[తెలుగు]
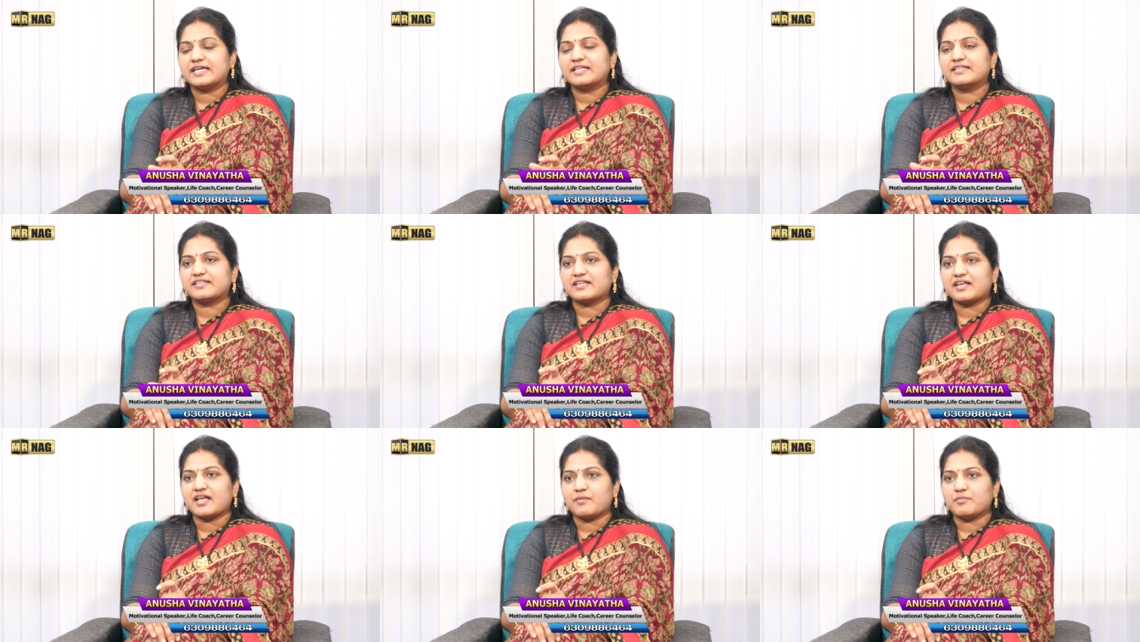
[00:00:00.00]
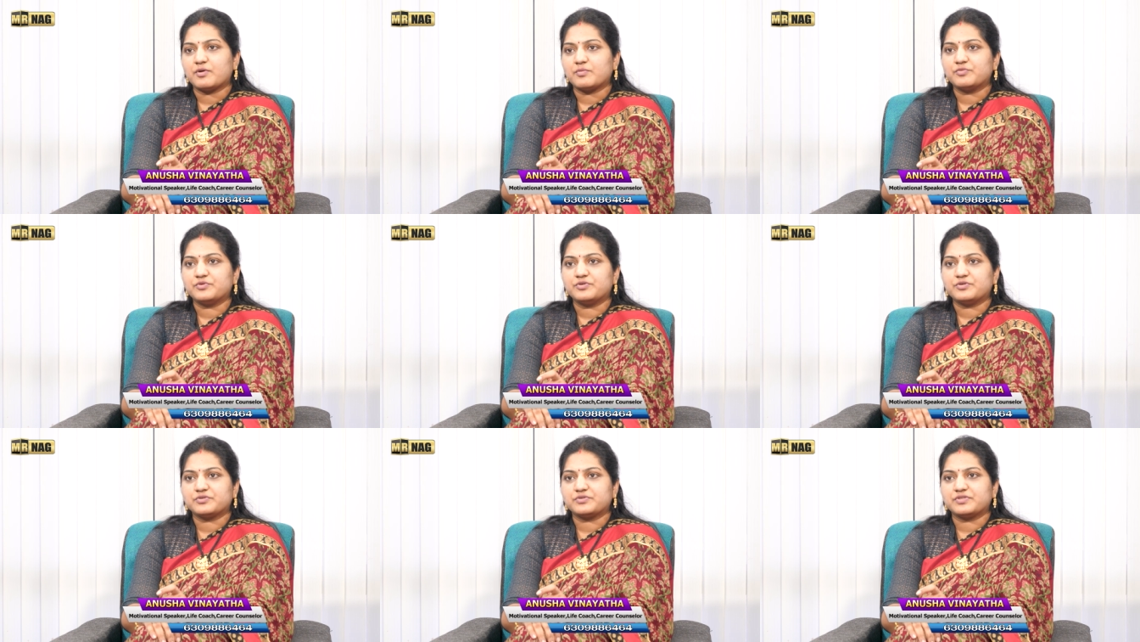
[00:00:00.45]
ఎంత
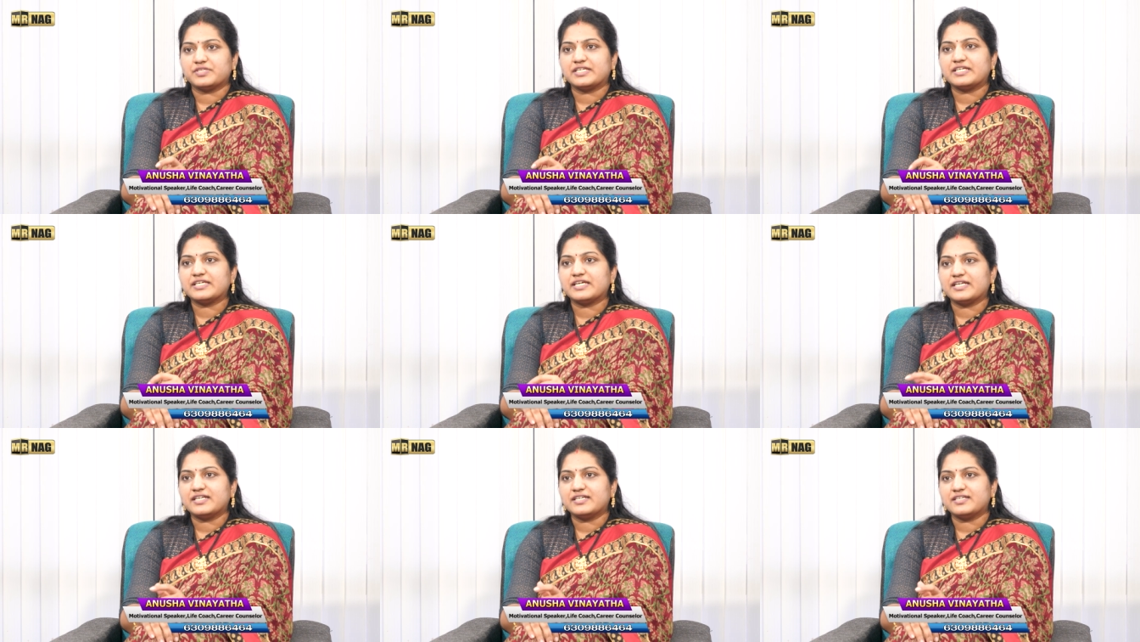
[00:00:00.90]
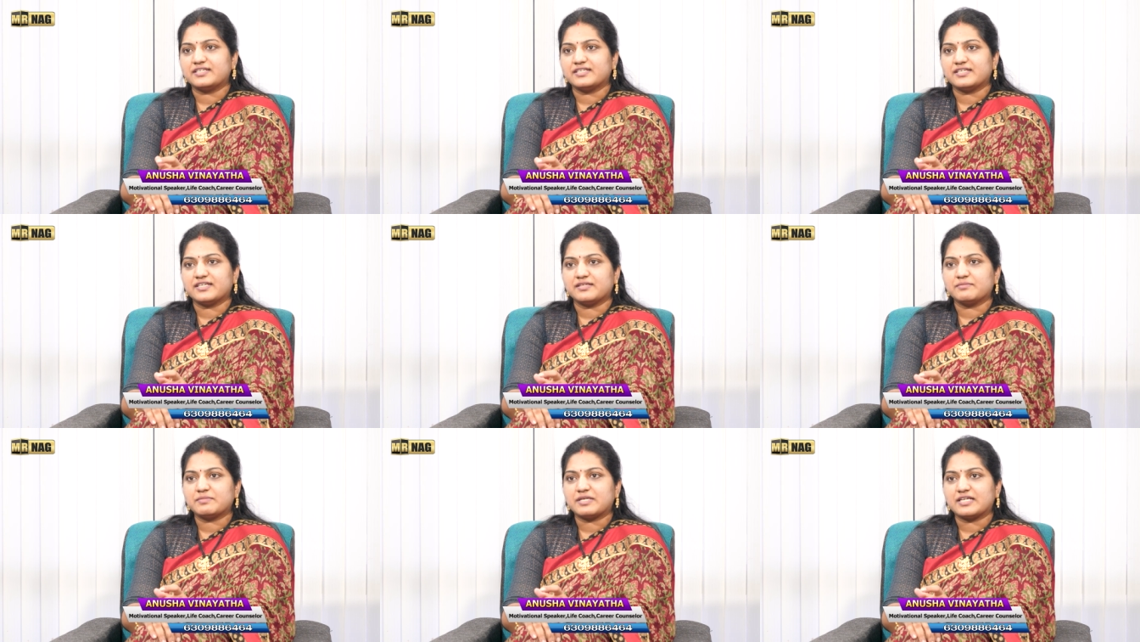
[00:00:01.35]
లాభం ఉంటుంది
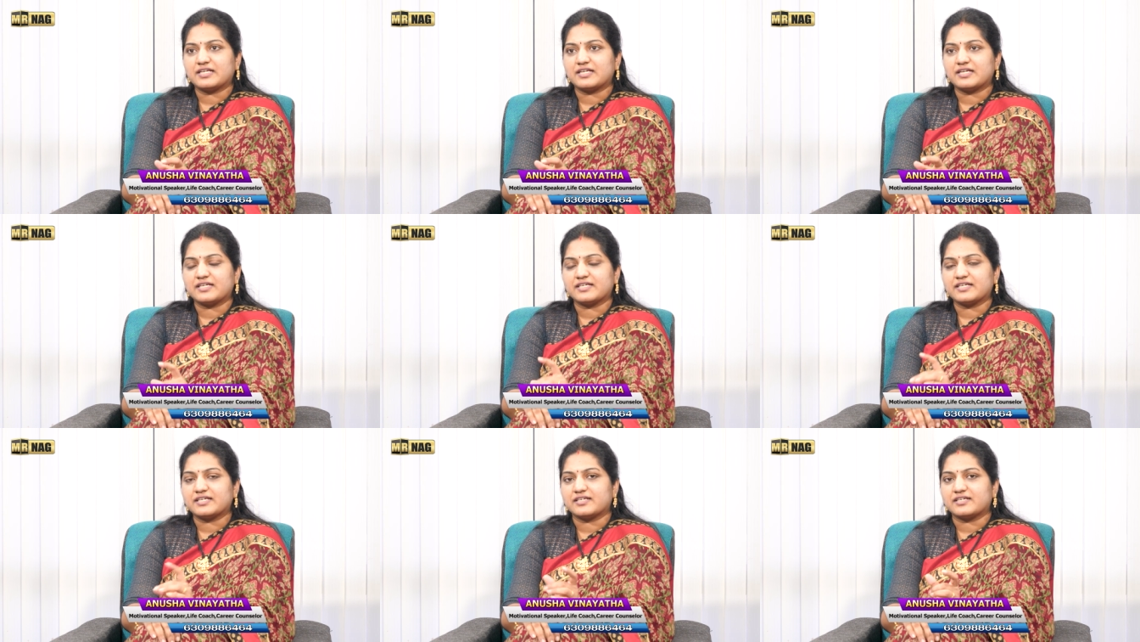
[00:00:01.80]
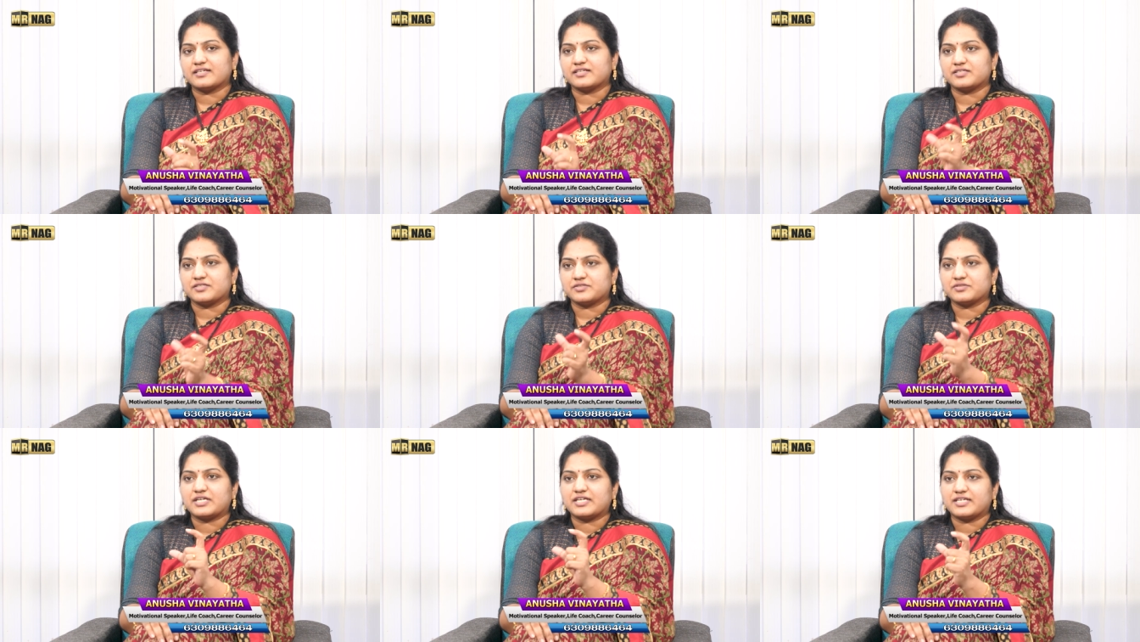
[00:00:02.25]
ఏంటి అని మనల్ని అడిగారు
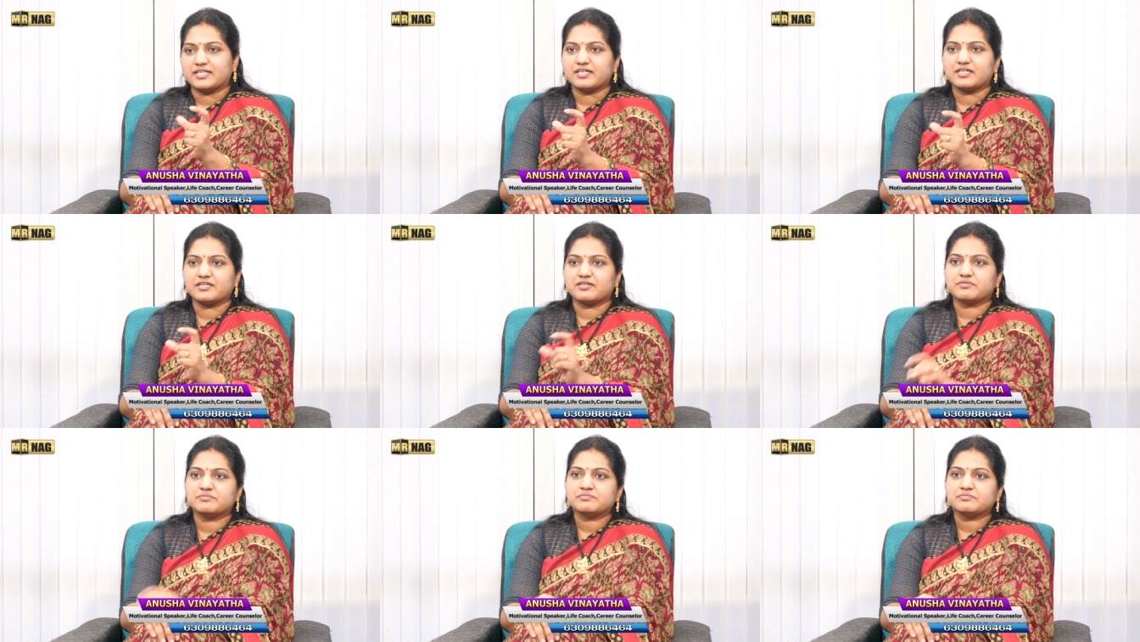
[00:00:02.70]
అన్నట్టు అంటే